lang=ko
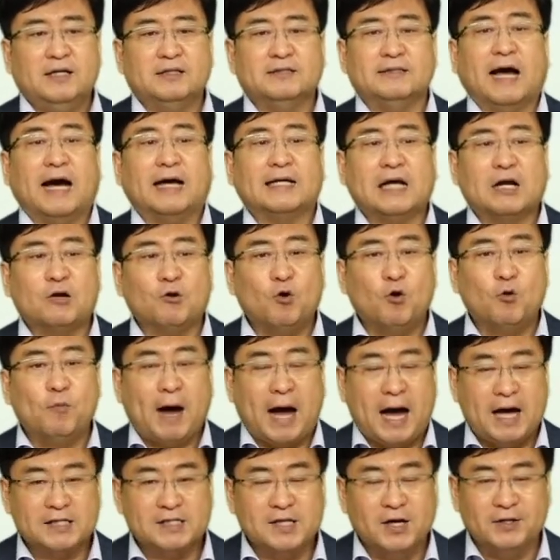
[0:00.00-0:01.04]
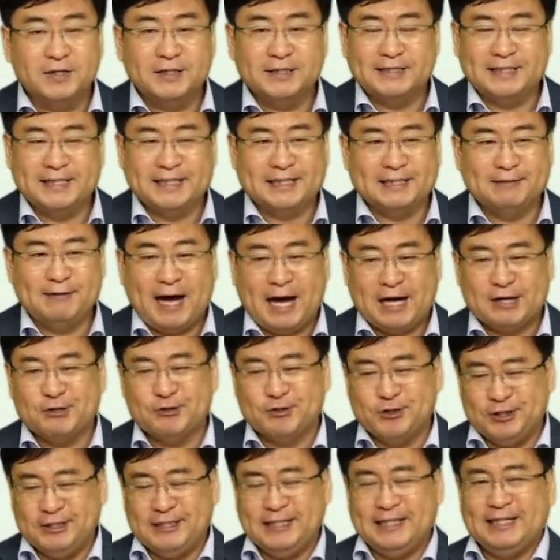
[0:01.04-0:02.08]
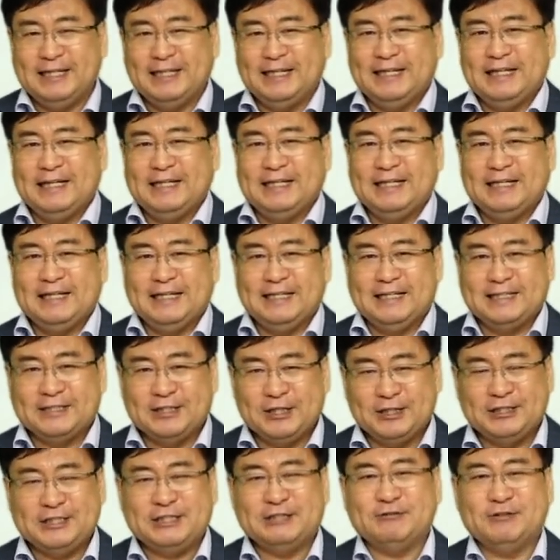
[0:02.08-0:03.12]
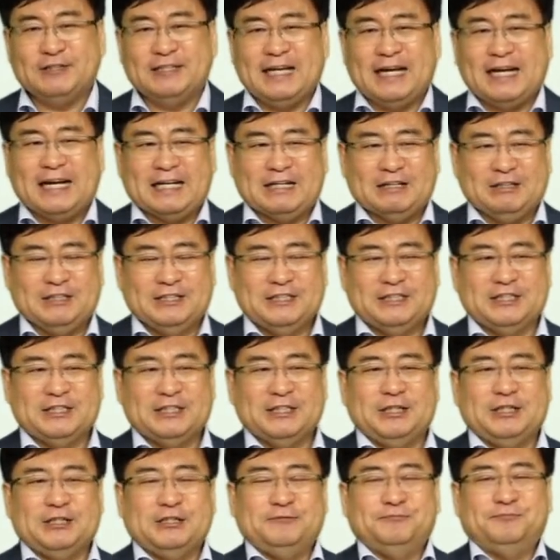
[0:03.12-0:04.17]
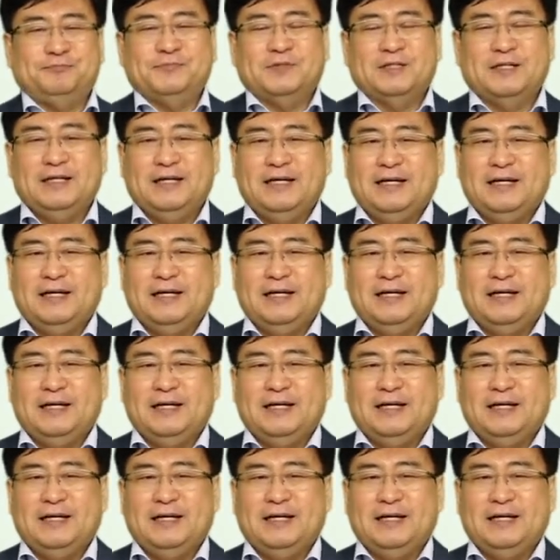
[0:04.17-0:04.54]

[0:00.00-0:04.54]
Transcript: 나라로 봐서는 지금 한국은 선진국이다라는 것이죠.